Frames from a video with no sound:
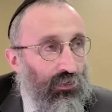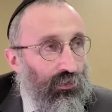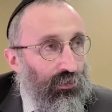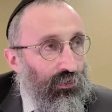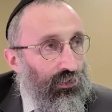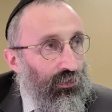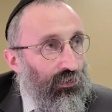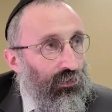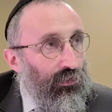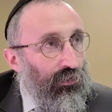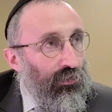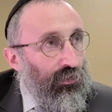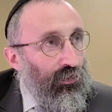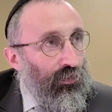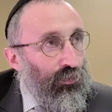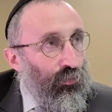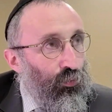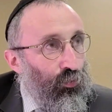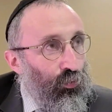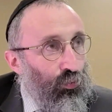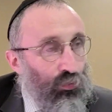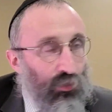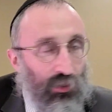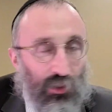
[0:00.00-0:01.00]
э,
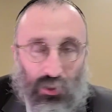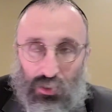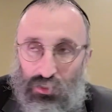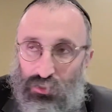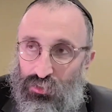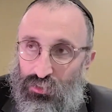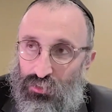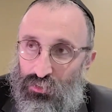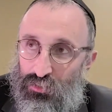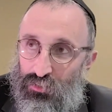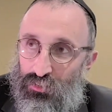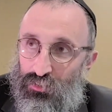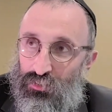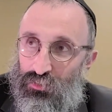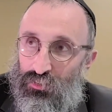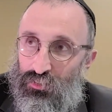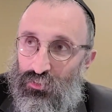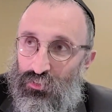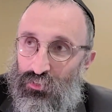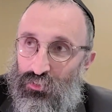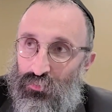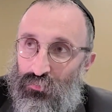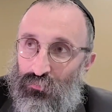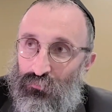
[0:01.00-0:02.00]
у нас
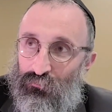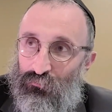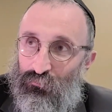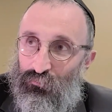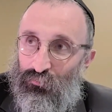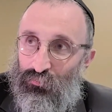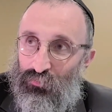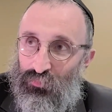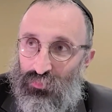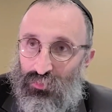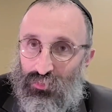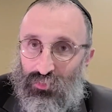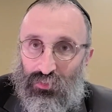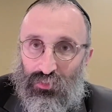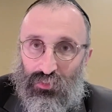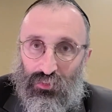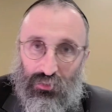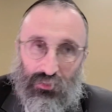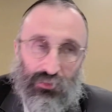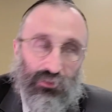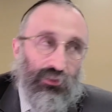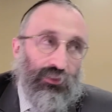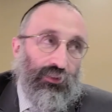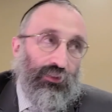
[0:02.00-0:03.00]
э,
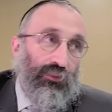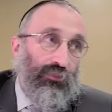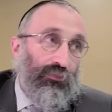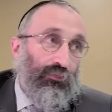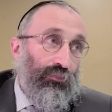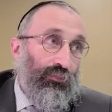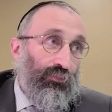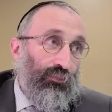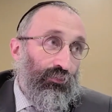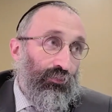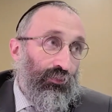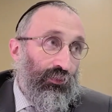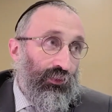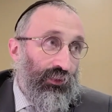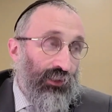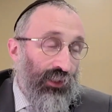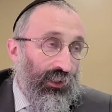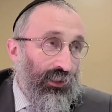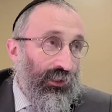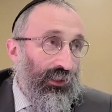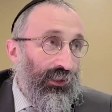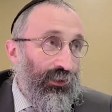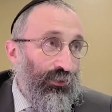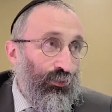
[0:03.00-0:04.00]
это
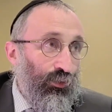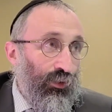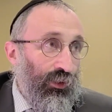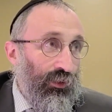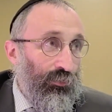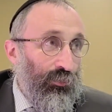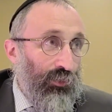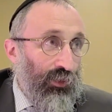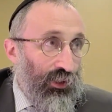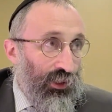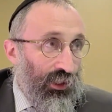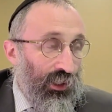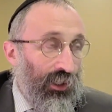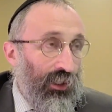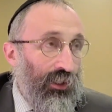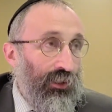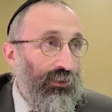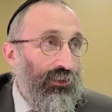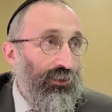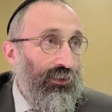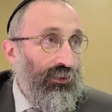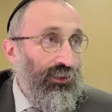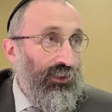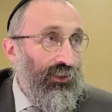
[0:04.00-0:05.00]
день, который
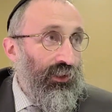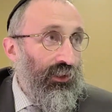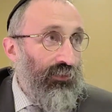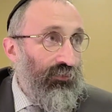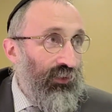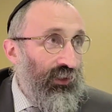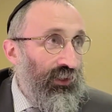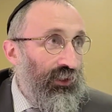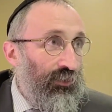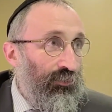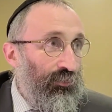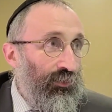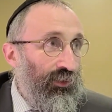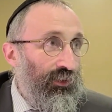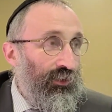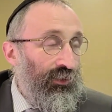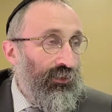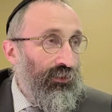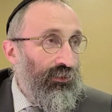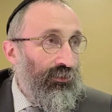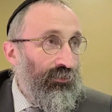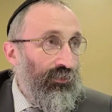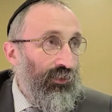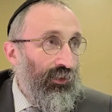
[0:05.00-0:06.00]
отмечает
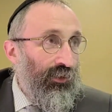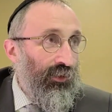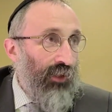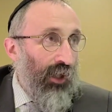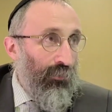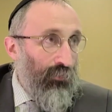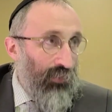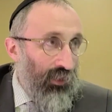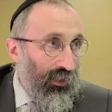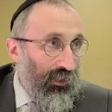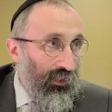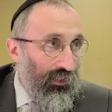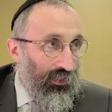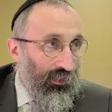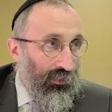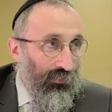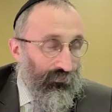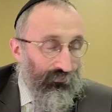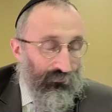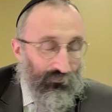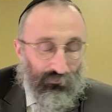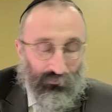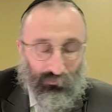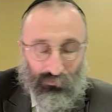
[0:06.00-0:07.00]
независимость Америки
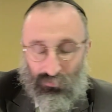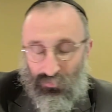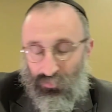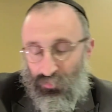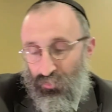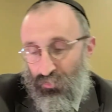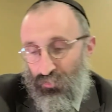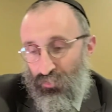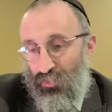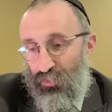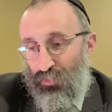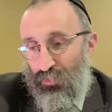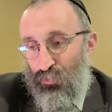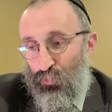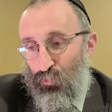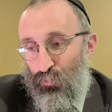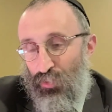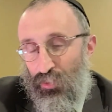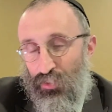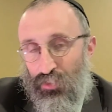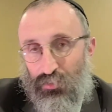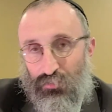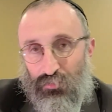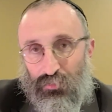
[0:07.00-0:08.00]
как
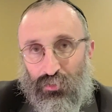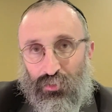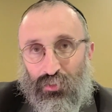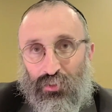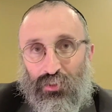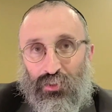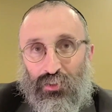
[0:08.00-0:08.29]
государства.